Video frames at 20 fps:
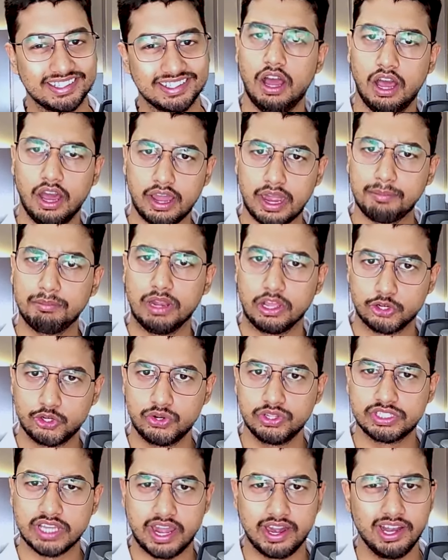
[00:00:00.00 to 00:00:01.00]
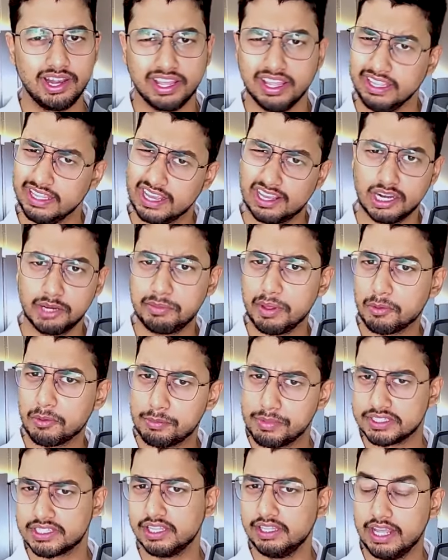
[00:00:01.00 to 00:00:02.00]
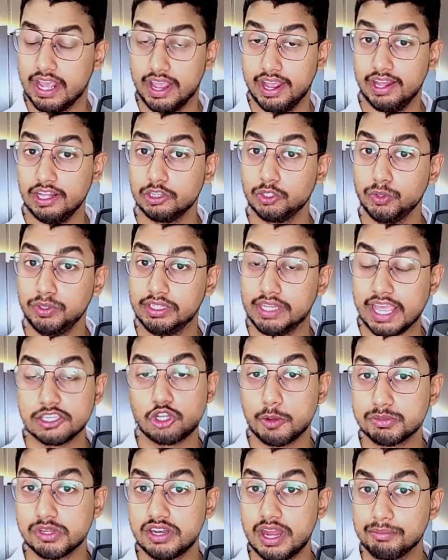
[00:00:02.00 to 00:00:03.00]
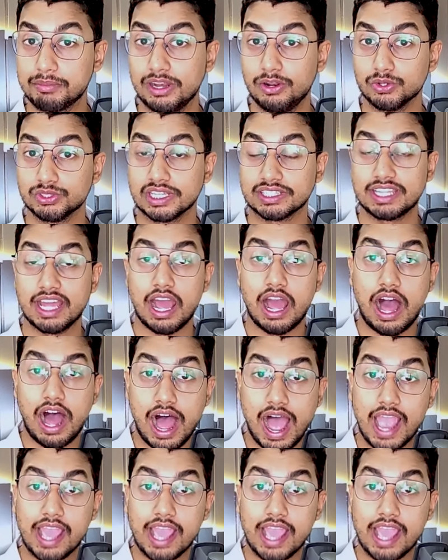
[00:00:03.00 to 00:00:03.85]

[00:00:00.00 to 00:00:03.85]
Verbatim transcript: अगर आप लग्जरी चाह रहे हैं लेकिन ये कलर भी आपको पसंद नहीं आया तो नेक्स्ट ऑप्शन आपके लिए हो सकता है